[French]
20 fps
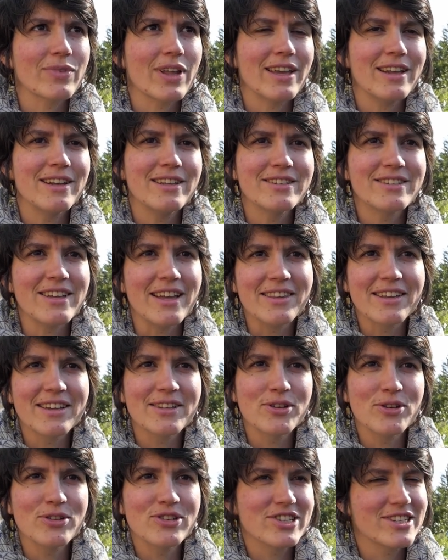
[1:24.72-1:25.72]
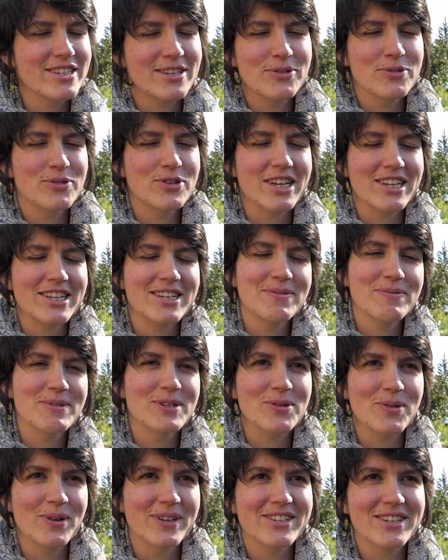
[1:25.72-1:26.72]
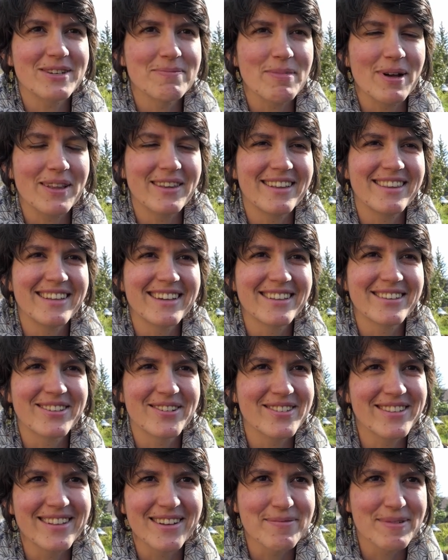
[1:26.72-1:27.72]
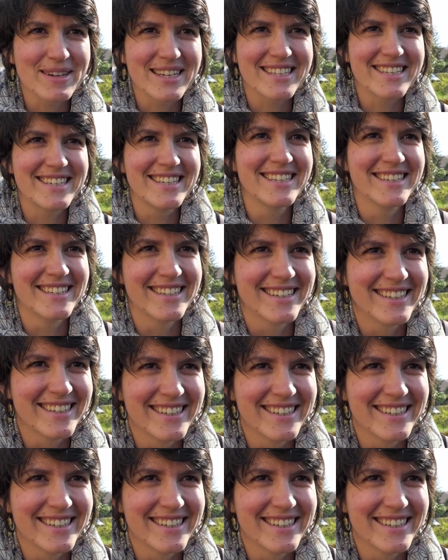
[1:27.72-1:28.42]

et les anecdotes, j'essaie de chercher, mais je crois que j'ai pas d'anecdote là précise.